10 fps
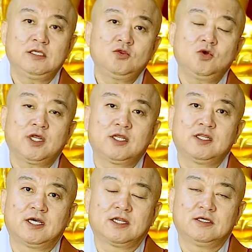인도라는
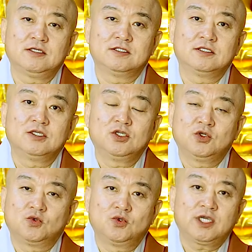나라는
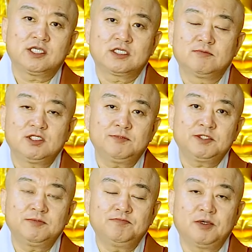우리가 지금
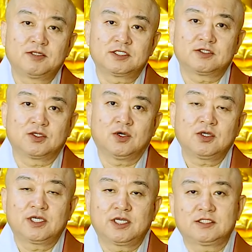십진법을
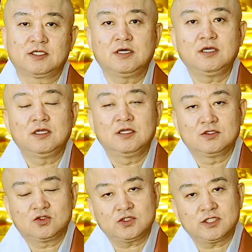쓰죠. 그래서
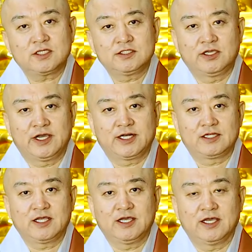숫자를 세야
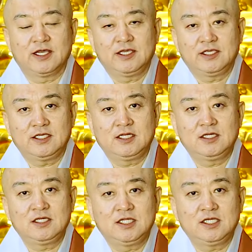할 때
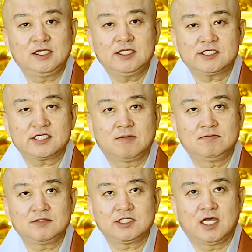1, 2,
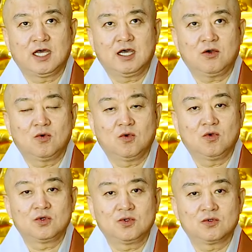3, 4,
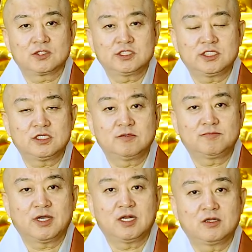5, 6, 7,
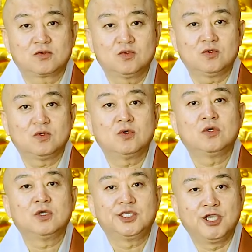8, 9,
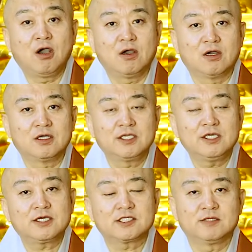0
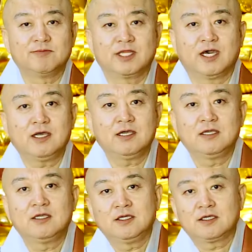이렇게 씁니다.
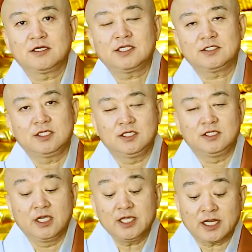그래서
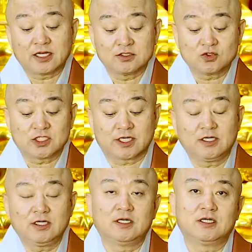이 0이라는
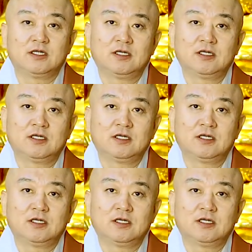숫자를